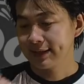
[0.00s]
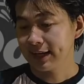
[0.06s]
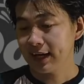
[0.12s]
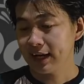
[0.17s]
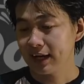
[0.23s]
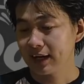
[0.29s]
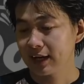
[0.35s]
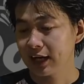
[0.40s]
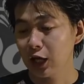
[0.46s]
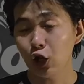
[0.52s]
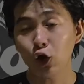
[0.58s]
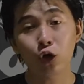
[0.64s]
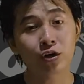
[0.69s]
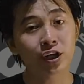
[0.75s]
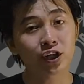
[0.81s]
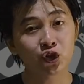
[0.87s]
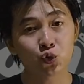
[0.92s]
Nah,
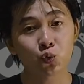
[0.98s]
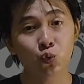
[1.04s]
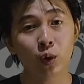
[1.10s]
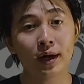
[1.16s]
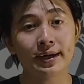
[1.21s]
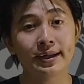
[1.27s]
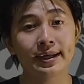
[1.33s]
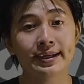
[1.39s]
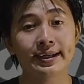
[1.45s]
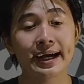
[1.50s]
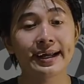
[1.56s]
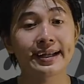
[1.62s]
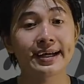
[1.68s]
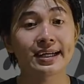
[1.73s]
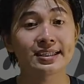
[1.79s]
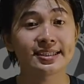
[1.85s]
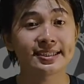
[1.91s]
kalau orang tua dari
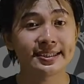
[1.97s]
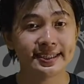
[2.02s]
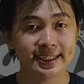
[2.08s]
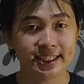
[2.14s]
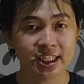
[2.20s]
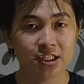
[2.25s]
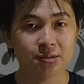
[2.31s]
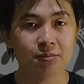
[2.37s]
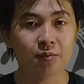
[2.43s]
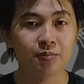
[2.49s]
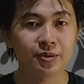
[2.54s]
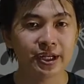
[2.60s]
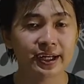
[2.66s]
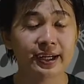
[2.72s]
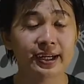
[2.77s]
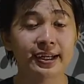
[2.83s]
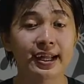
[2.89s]
anak kecil ini
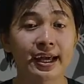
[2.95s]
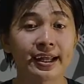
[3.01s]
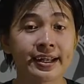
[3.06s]
membiarkan